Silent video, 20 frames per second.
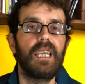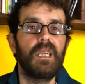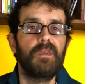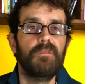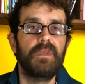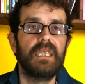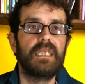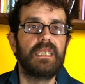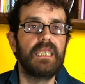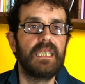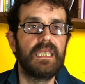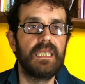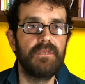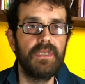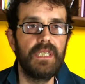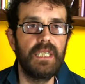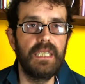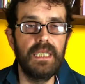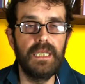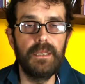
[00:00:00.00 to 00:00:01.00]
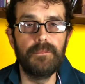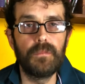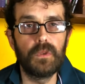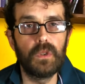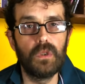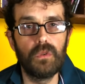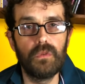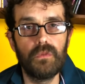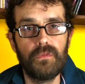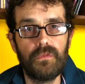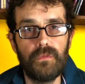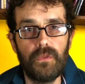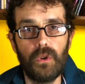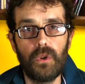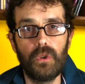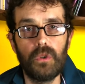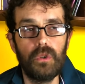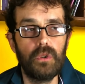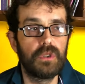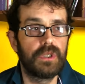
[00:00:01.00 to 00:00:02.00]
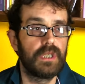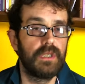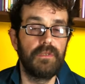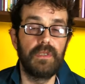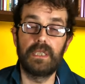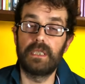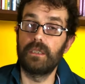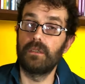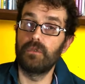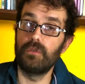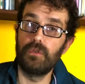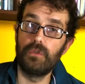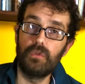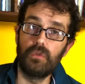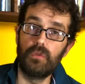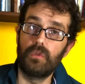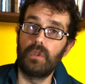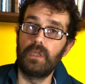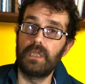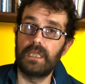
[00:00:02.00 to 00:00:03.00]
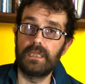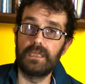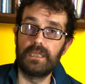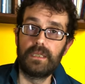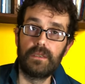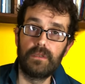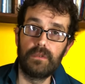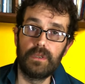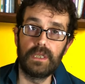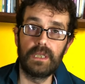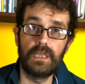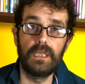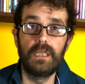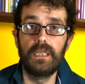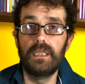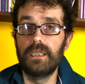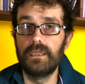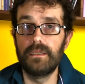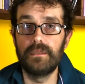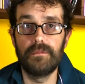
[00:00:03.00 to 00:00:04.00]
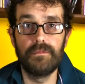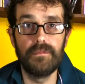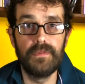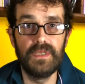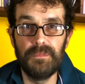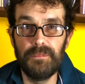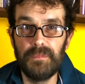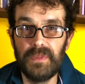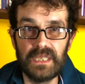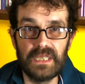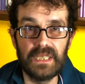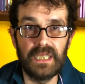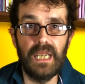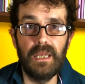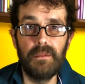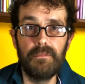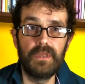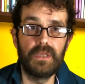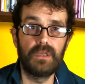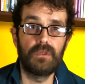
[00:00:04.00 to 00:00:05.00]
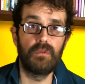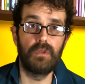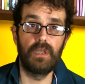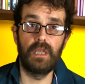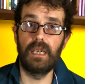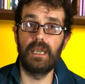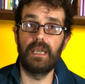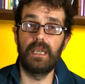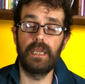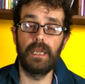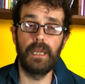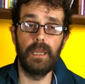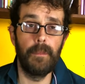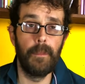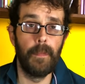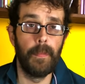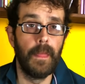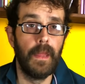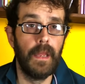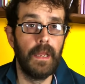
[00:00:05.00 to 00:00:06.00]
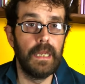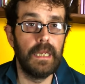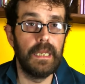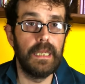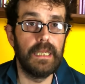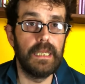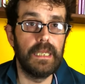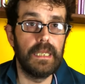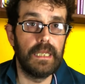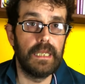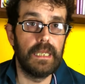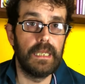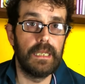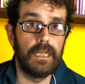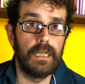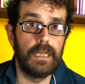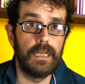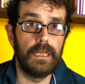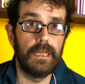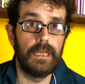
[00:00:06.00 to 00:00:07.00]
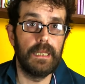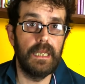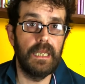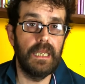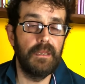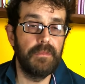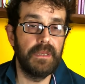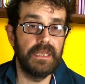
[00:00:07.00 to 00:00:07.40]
e mettetevi lì con un foglio, scrivete ognuno le canzoni che vi piacerebbe suonare e, e, le